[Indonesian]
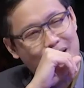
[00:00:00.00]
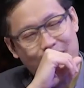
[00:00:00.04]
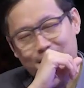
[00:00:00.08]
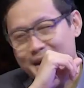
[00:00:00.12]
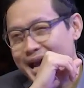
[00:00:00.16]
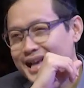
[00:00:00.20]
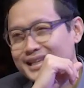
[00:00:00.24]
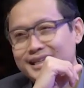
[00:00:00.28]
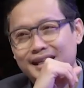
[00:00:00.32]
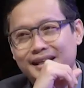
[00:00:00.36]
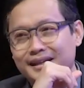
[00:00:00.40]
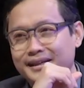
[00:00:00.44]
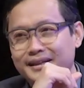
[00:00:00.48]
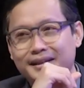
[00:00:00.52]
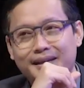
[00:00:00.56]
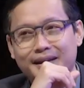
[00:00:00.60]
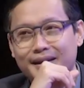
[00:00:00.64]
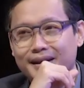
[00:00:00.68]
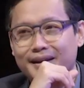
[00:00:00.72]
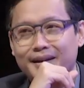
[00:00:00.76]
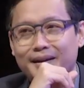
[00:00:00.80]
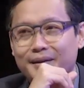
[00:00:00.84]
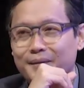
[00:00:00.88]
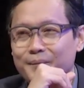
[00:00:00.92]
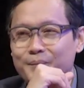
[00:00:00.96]
luar biasa Kalau nih.
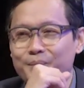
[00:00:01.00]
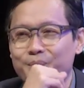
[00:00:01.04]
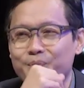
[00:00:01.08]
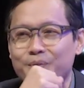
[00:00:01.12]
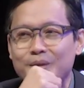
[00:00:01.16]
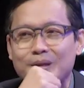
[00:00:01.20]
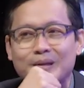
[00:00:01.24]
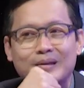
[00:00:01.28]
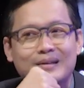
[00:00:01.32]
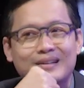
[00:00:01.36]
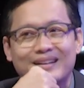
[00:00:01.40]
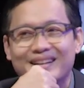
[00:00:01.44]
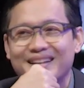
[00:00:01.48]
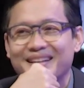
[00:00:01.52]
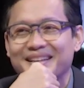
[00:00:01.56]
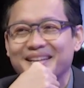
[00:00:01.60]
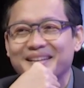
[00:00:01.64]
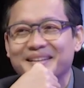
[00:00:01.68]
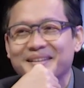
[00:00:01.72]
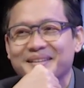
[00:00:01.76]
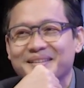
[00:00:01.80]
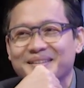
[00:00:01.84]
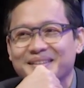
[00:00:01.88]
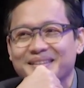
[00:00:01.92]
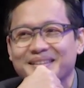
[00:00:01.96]
hidup kita paling
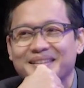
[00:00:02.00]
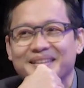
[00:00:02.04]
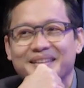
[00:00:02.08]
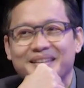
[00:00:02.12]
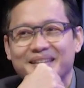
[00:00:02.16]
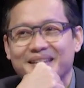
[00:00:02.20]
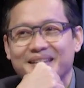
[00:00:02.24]
tinggal